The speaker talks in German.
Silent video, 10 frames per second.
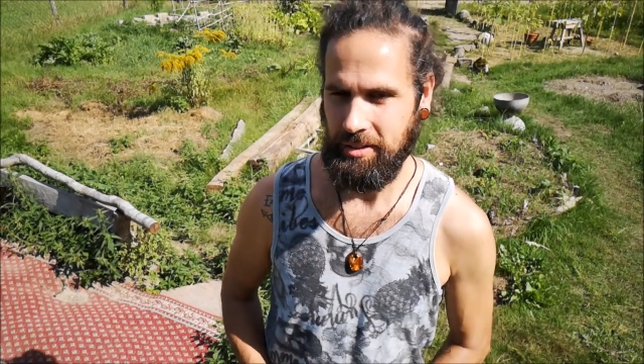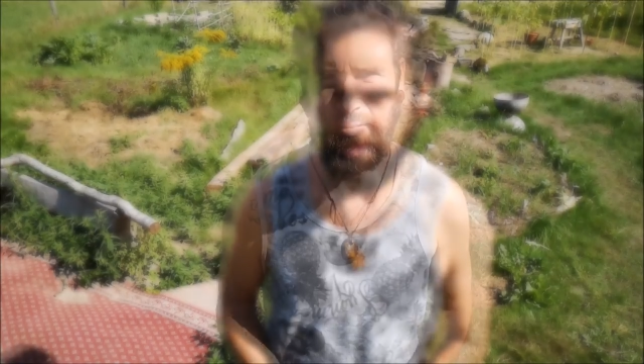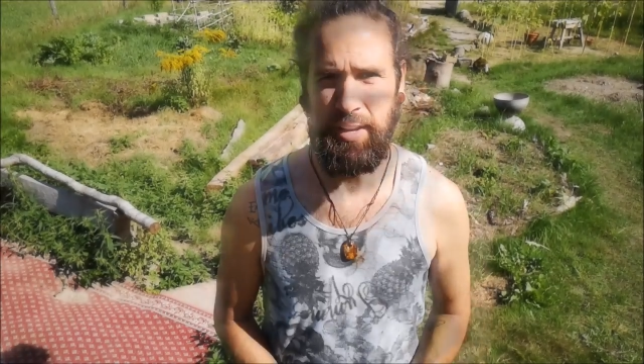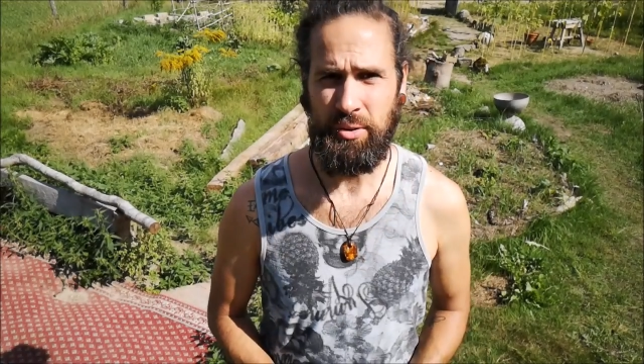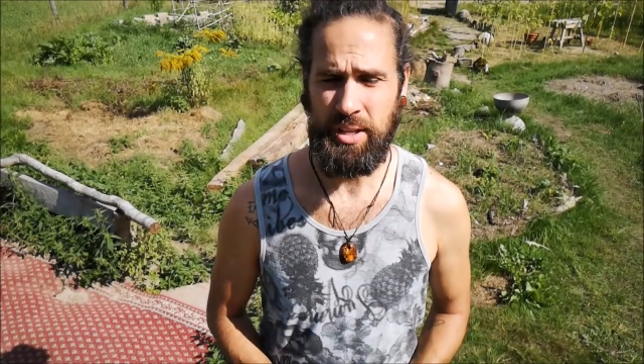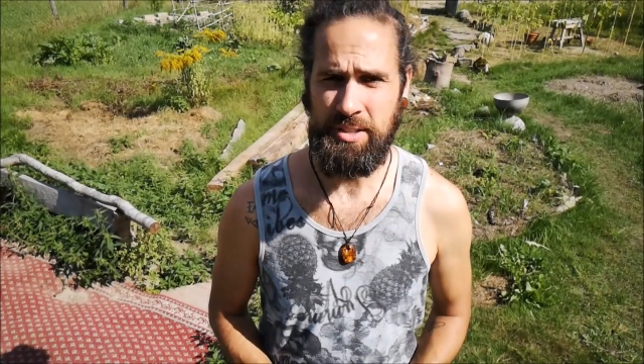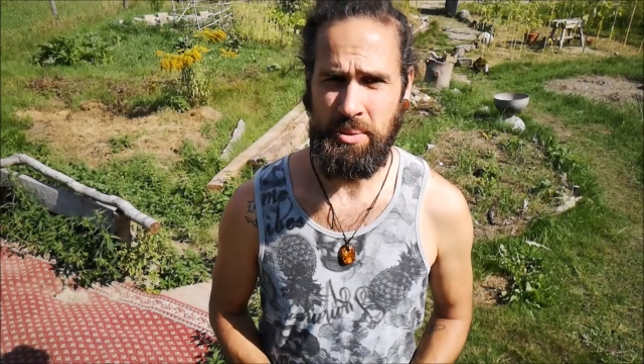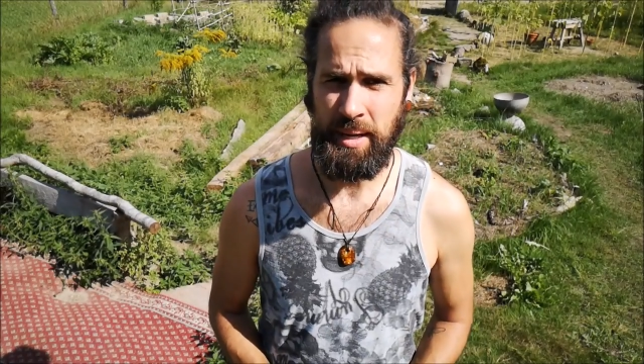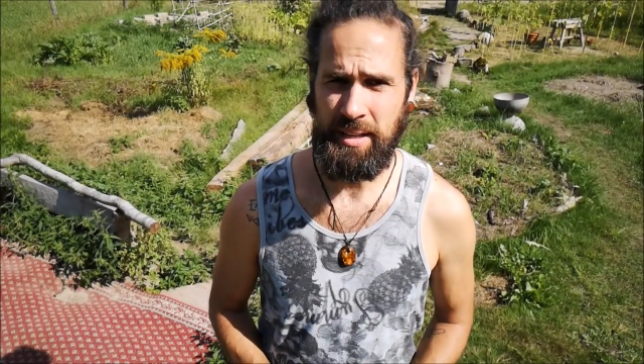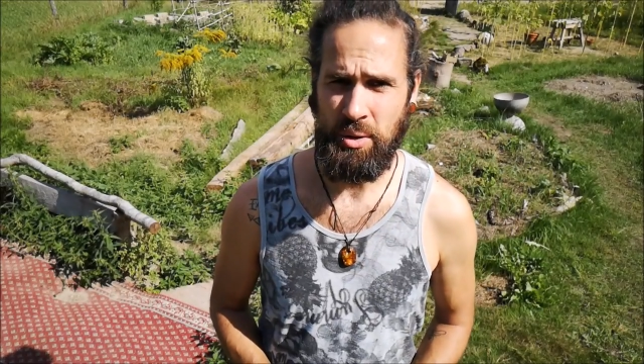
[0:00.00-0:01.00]
Ich werde euch jetzt
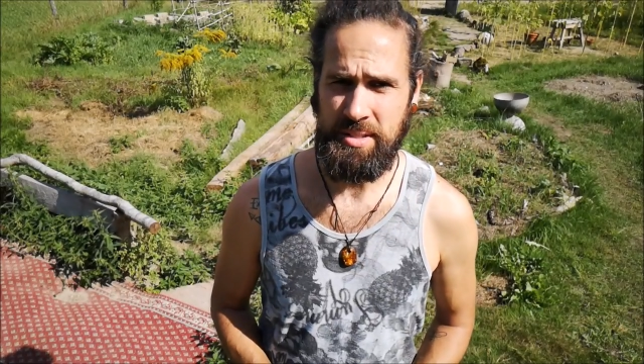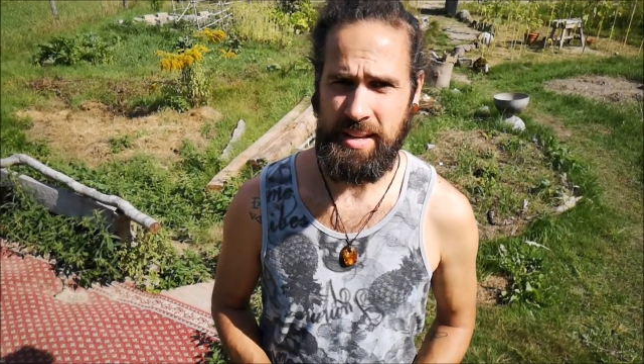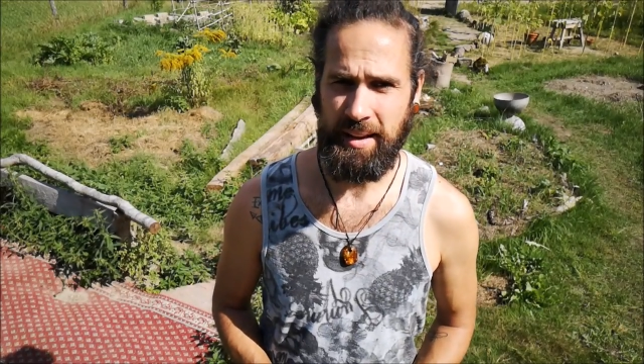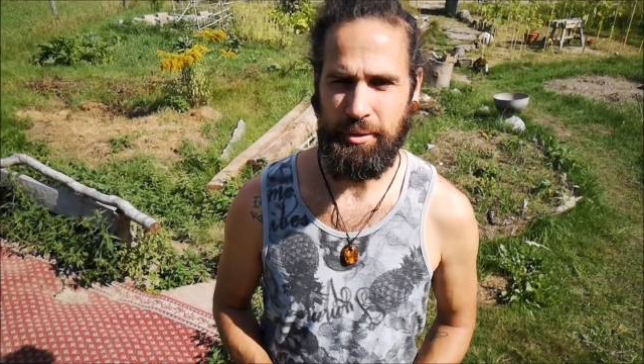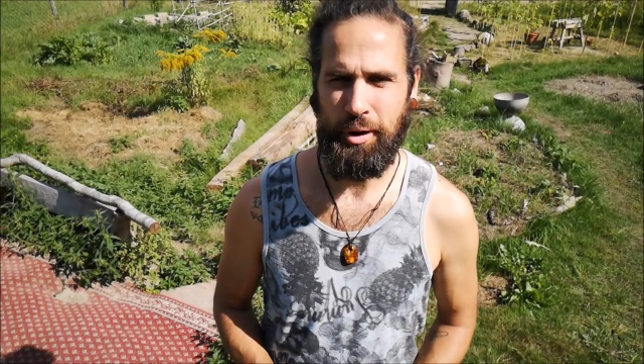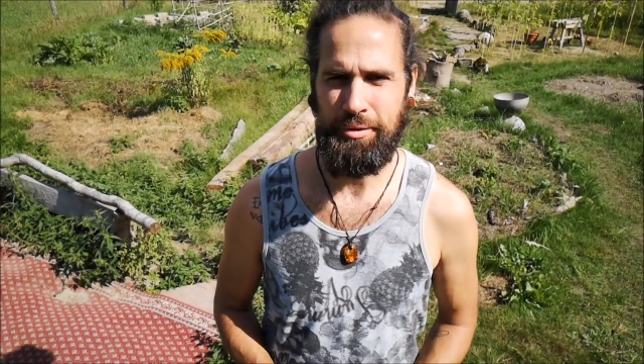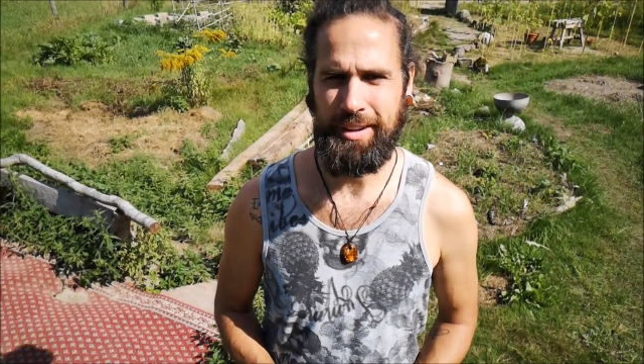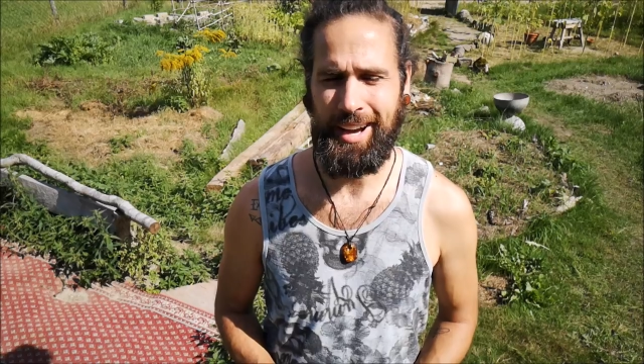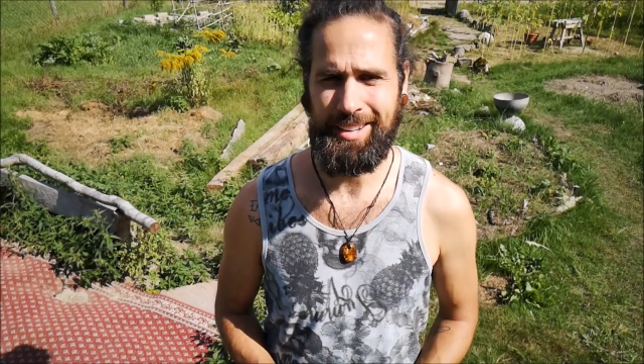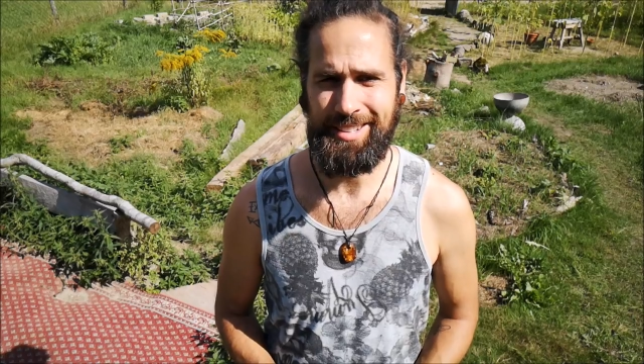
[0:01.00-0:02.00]
nochmal genau zeigen, worauf ich
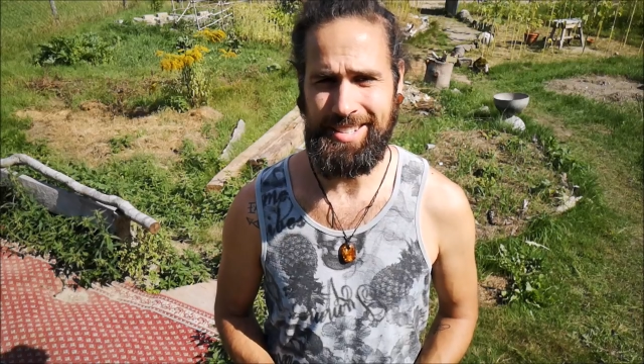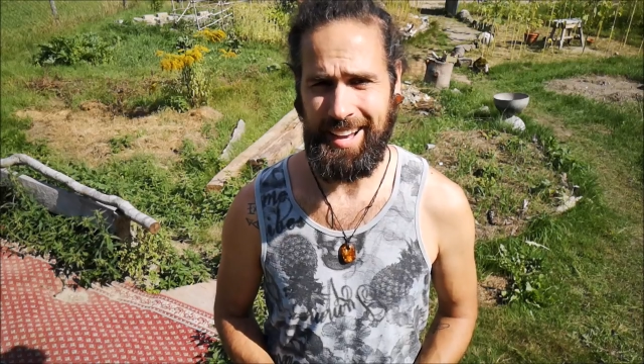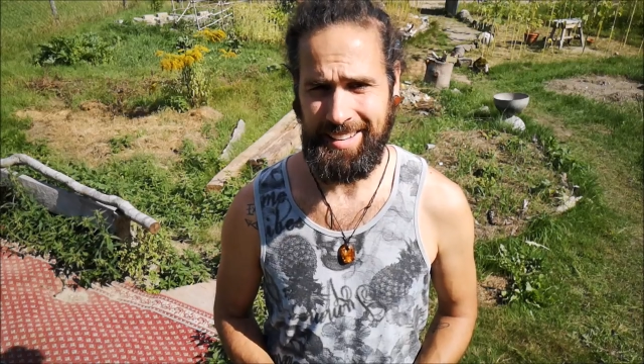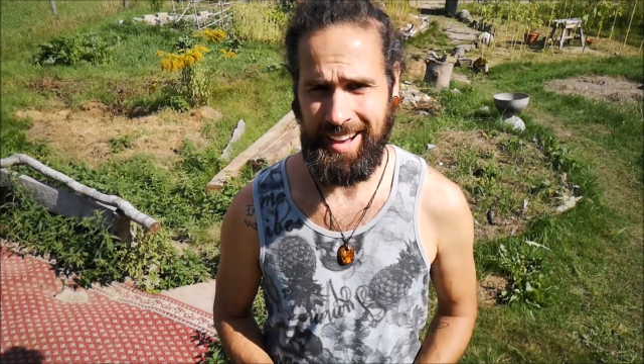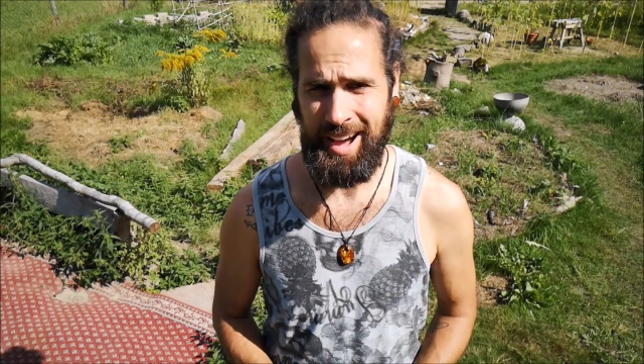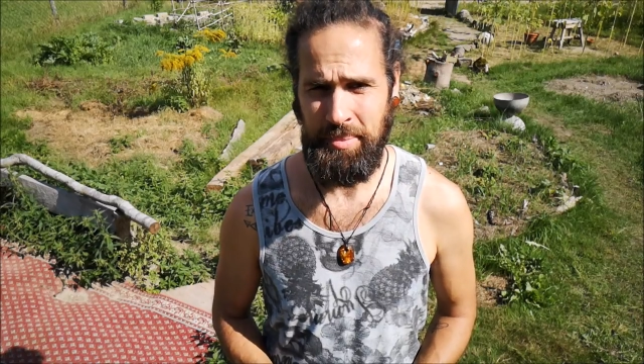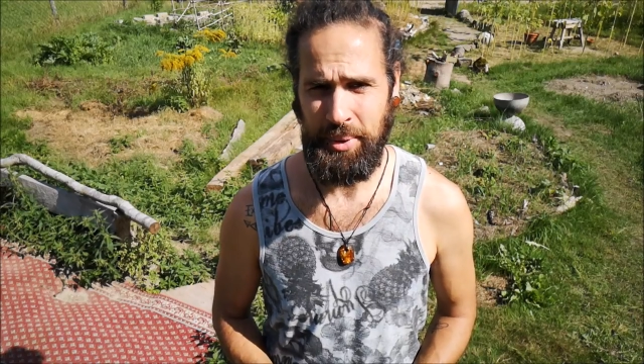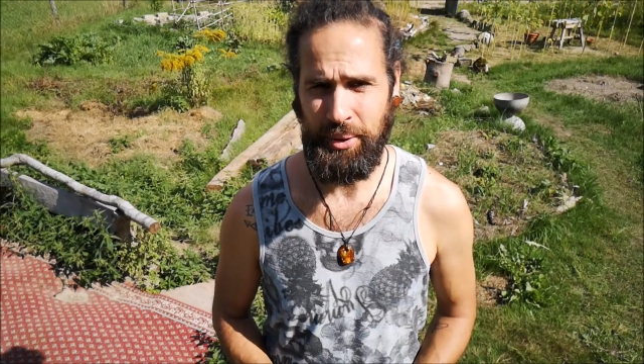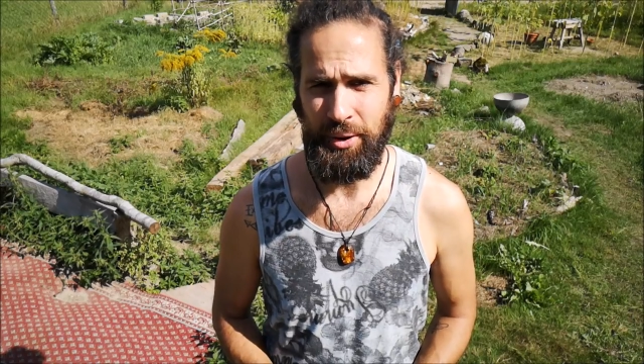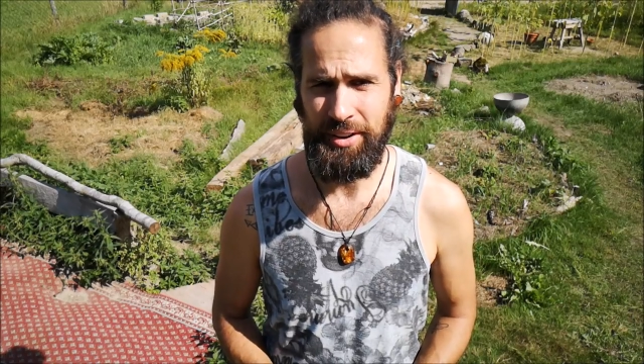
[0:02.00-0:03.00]
gerade gezeigt
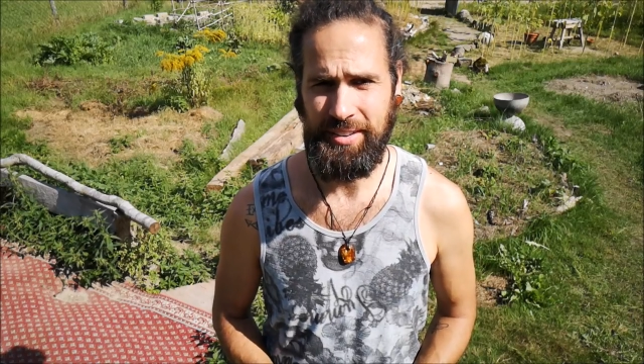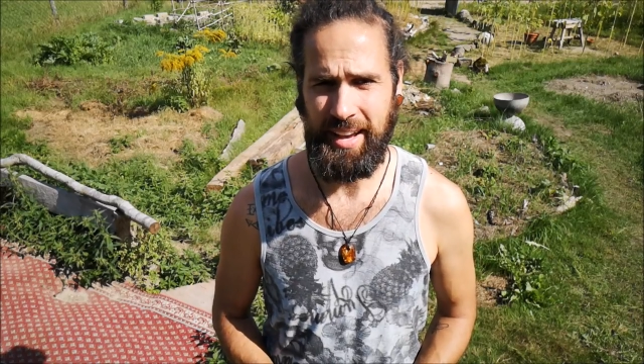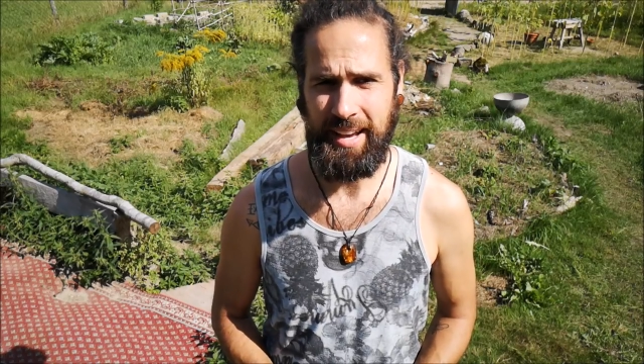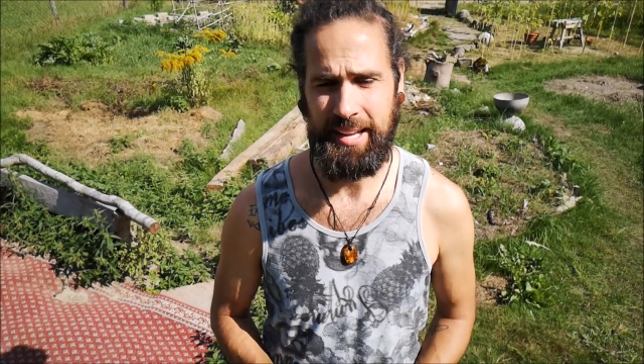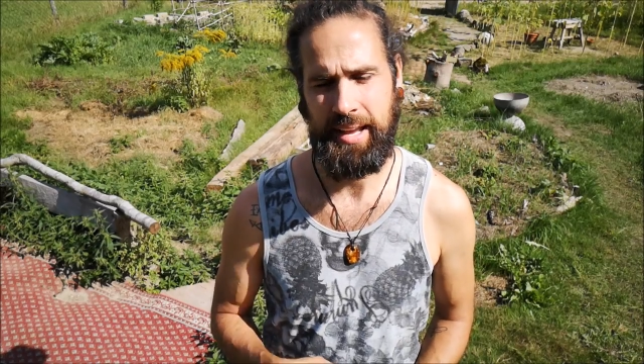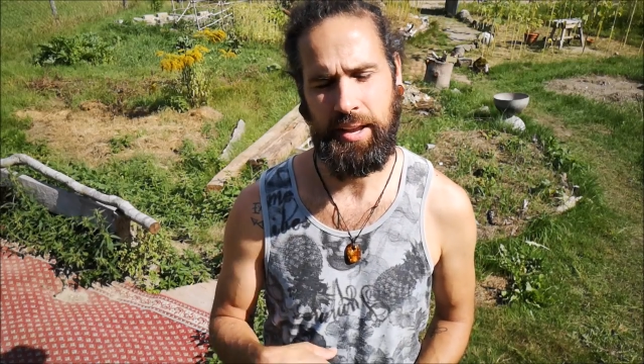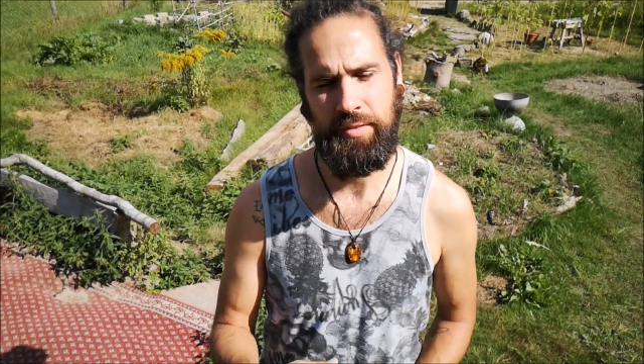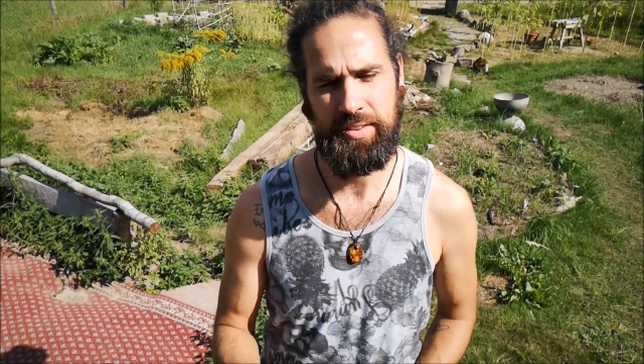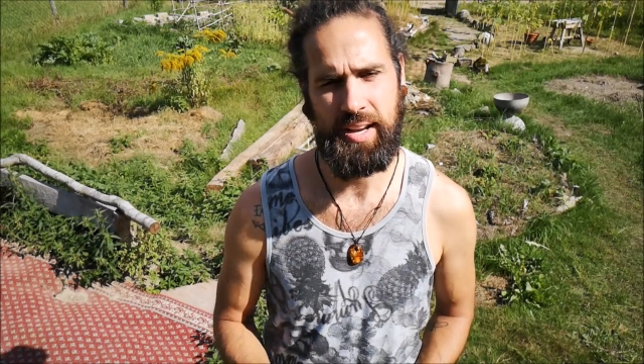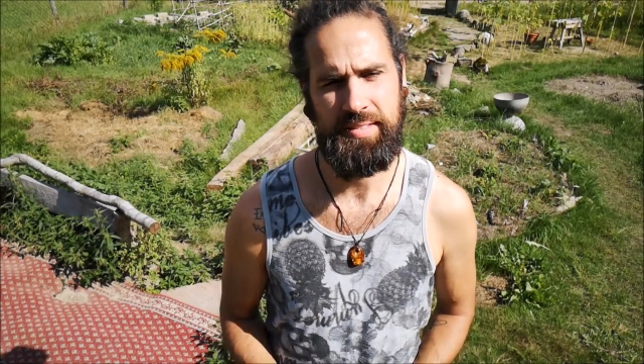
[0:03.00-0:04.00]
habe und äh, dann gehen
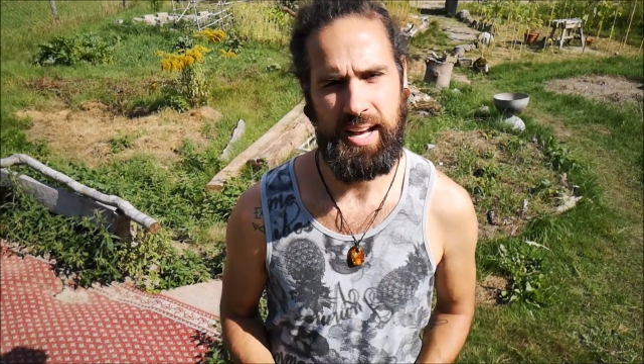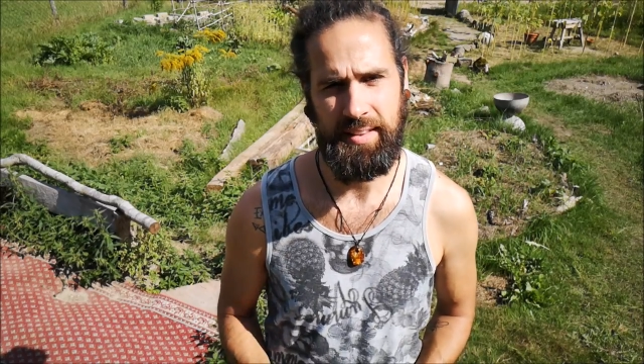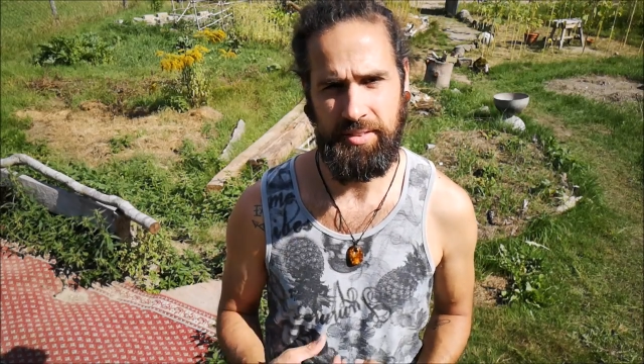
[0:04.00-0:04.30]
wir das Ganze an.